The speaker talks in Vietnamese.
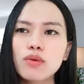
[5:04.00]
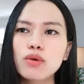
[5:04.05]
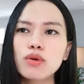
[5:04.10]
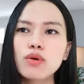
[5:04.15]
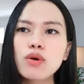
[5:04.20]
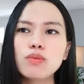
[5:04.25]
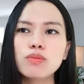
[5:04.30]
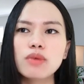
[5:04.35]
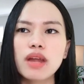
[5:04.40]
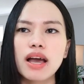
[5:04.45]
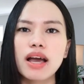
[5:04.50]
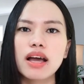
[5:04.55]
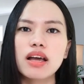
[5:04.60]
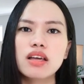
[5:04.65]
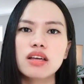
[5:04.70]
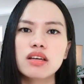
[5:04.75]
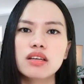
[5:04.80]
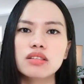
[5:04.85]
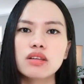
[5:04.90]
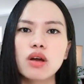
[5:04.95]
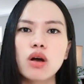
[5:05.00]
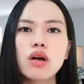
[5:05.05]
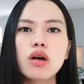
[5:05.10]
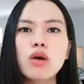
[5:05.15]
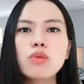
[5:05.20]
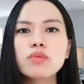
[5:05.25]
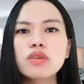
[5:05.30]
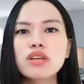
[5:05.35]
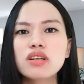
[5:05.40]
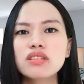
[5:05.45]
cuối cùng là nó
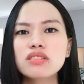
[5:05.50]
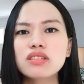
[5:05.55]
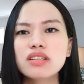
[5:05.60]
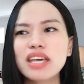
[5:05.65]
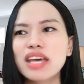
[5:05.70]
không những